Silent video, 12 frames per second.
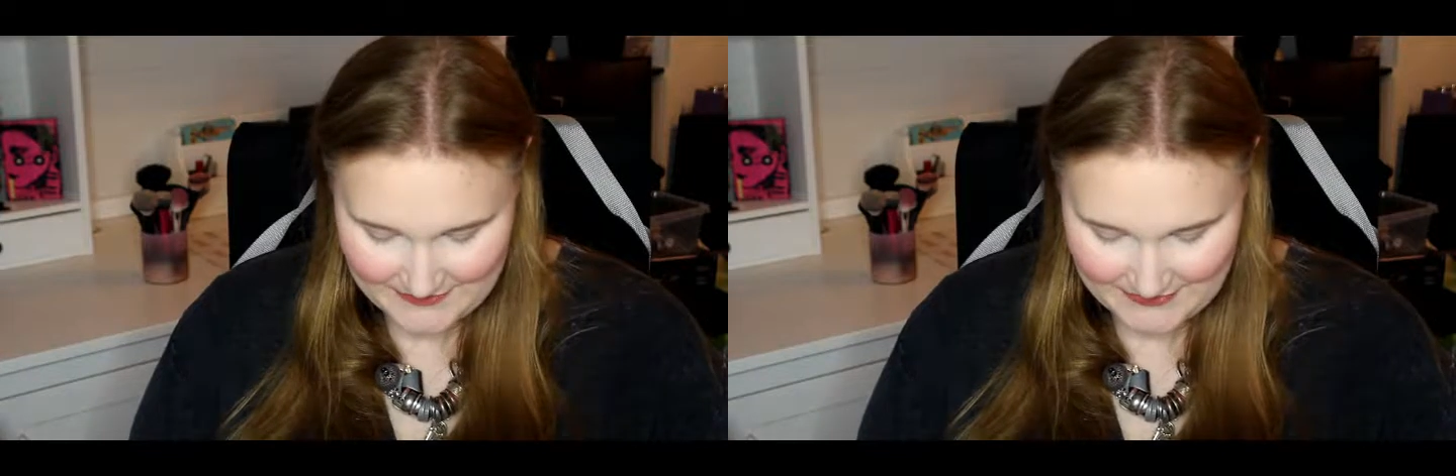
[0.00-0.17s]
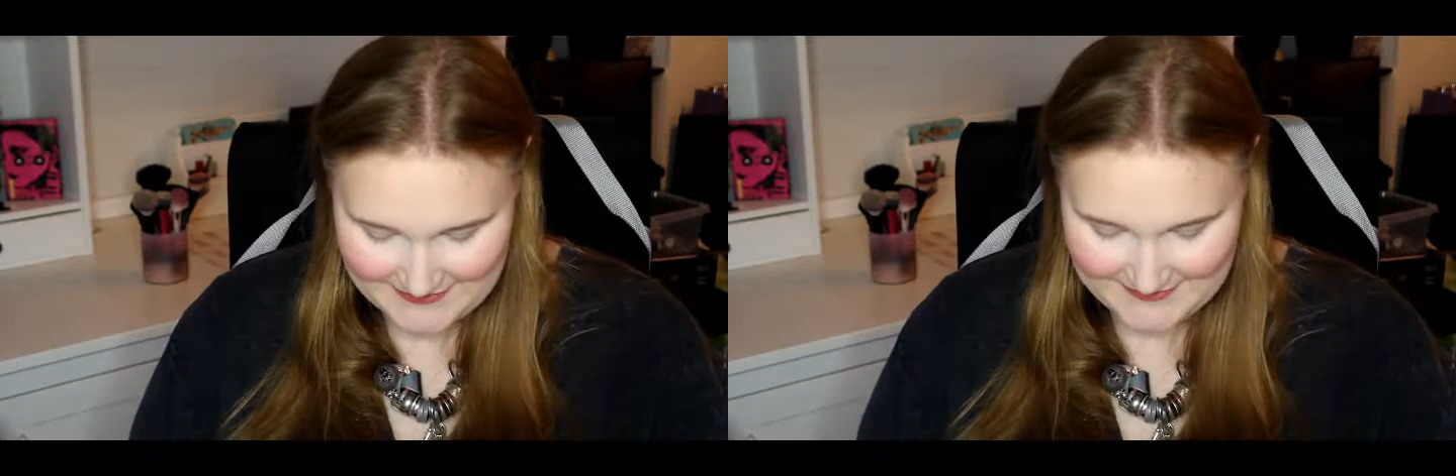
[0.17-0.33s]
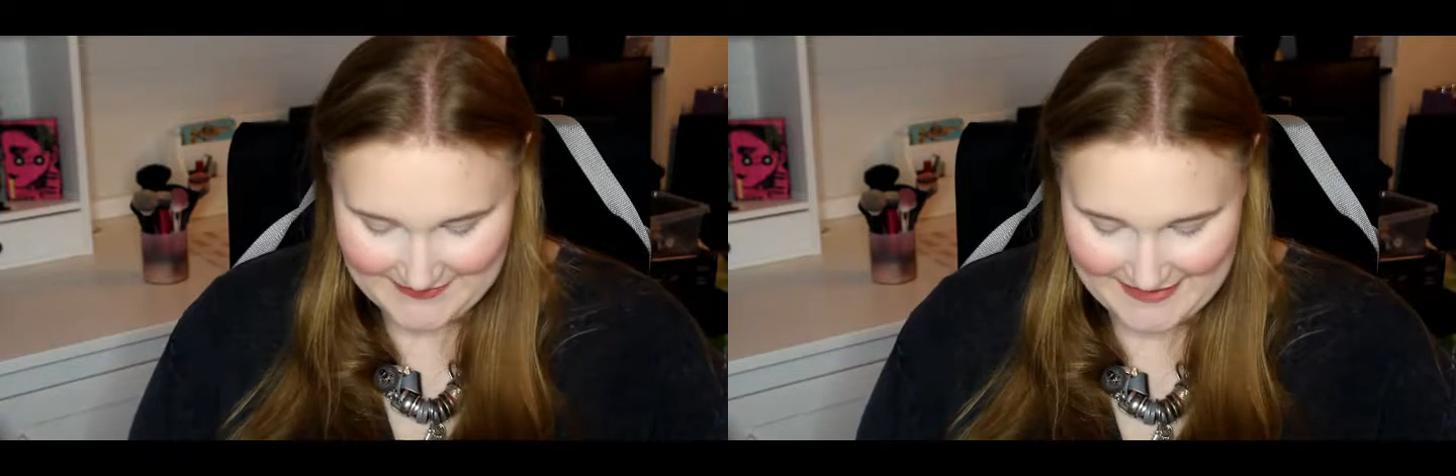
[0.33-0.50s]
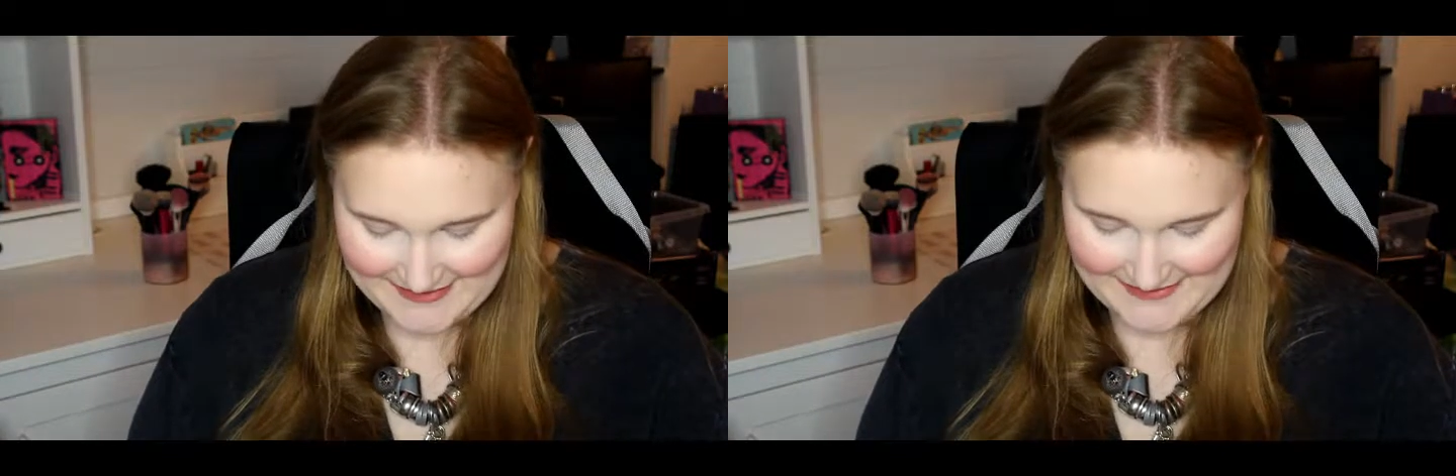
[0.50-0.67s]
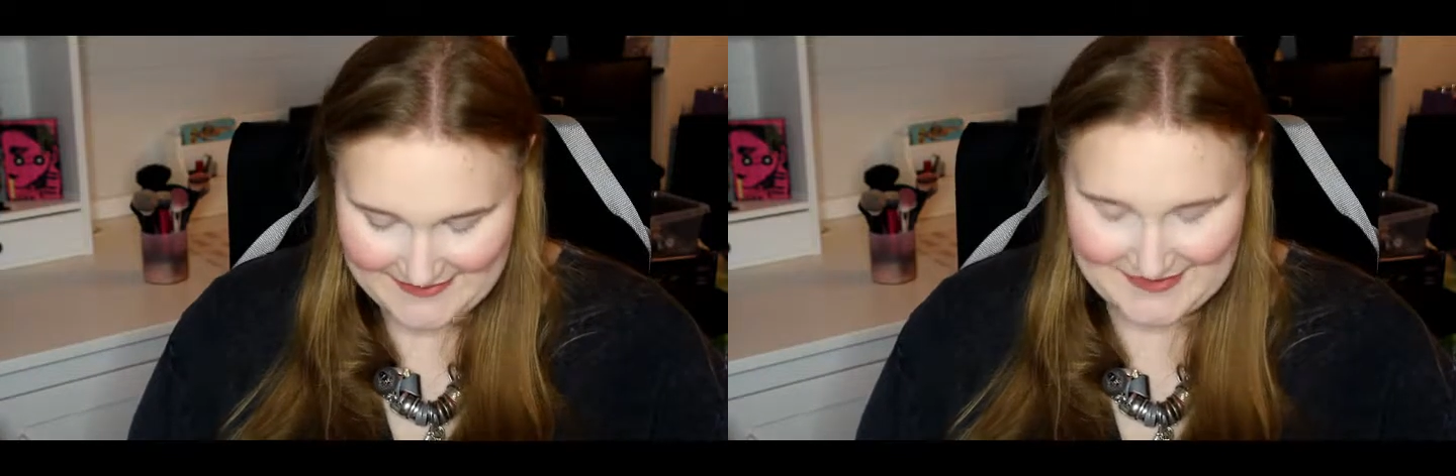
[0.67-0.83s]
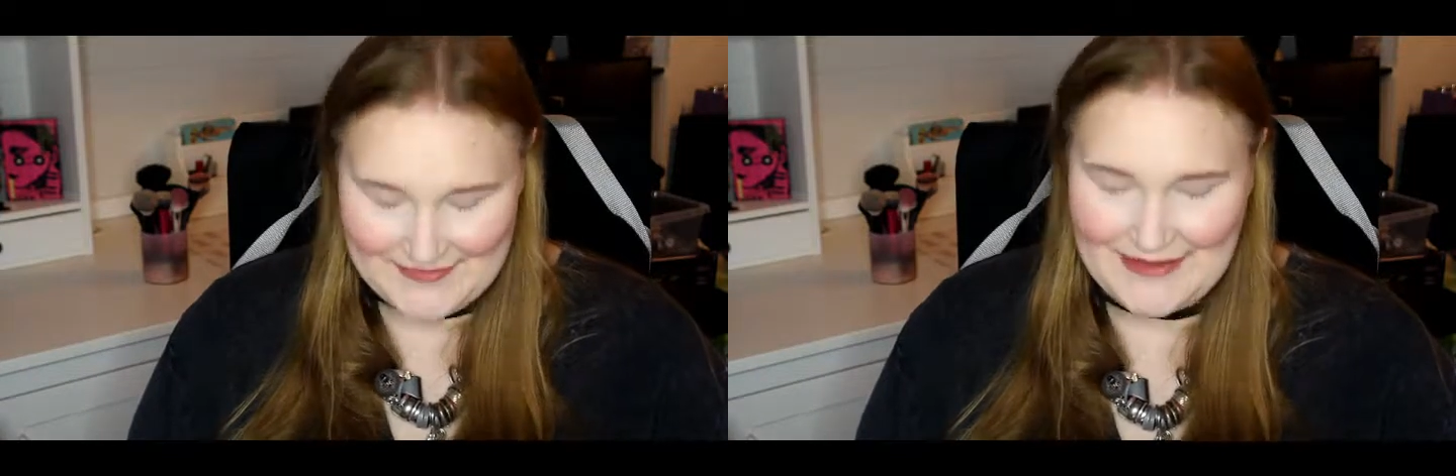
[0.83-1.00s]
möchte, weil
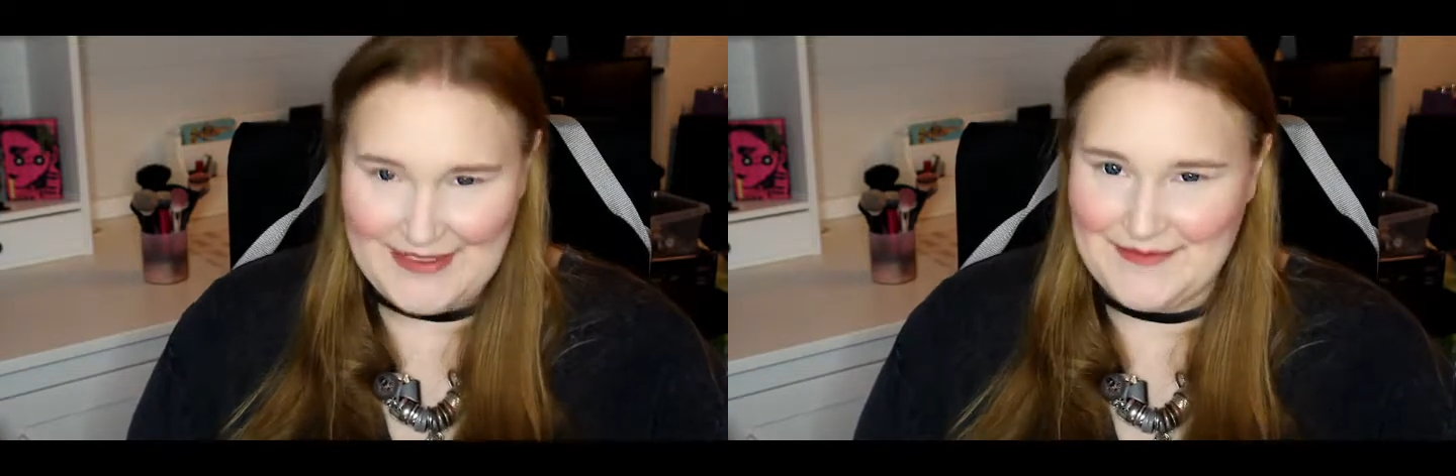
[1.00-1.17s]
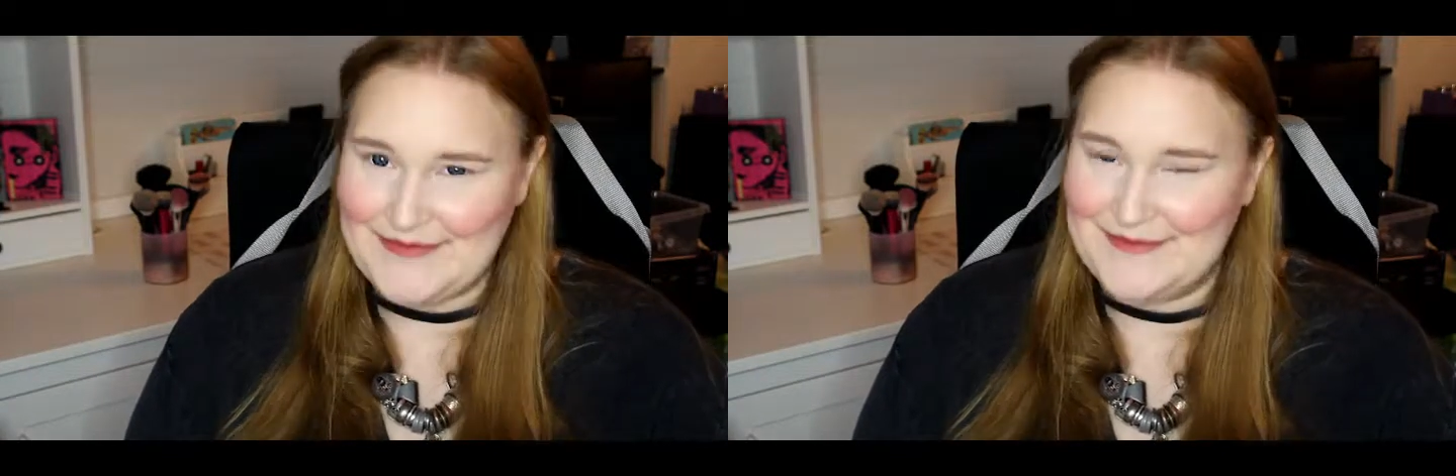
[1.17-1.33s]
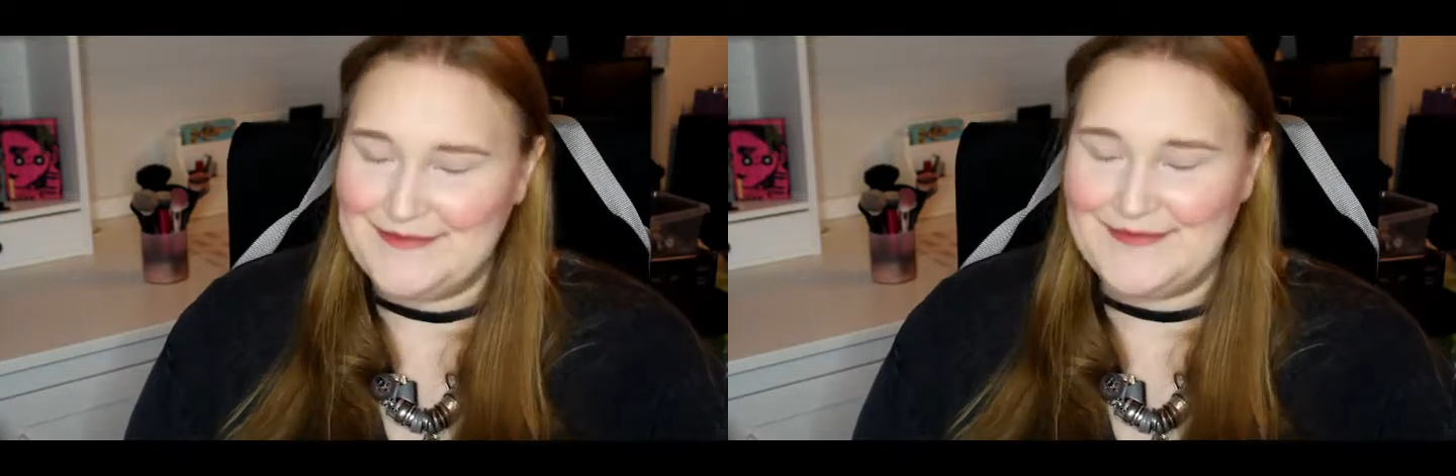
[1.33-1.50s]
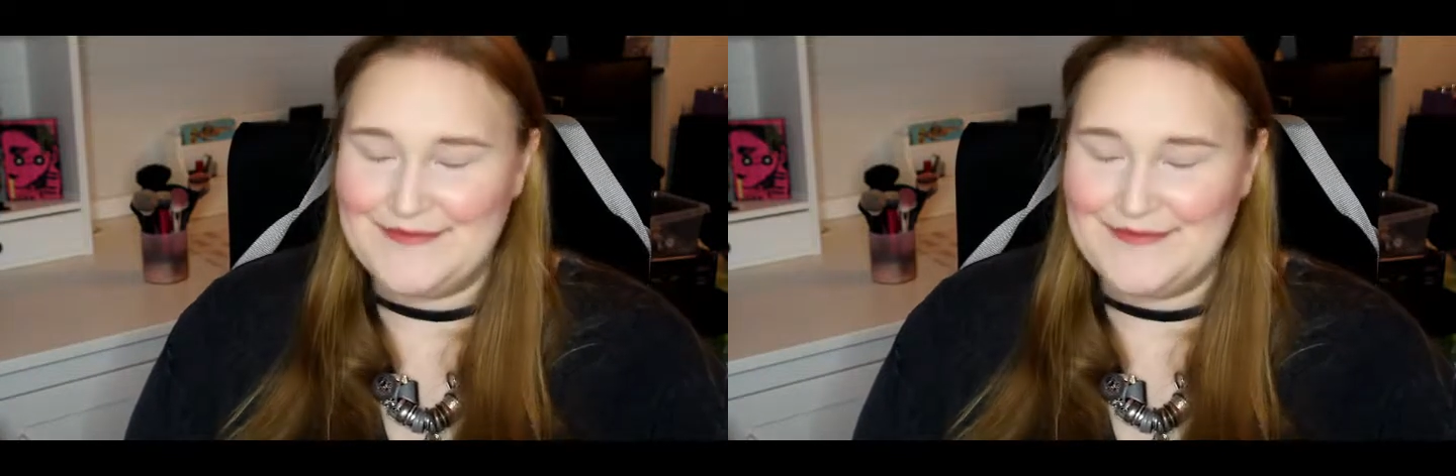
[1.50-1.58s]
die Farben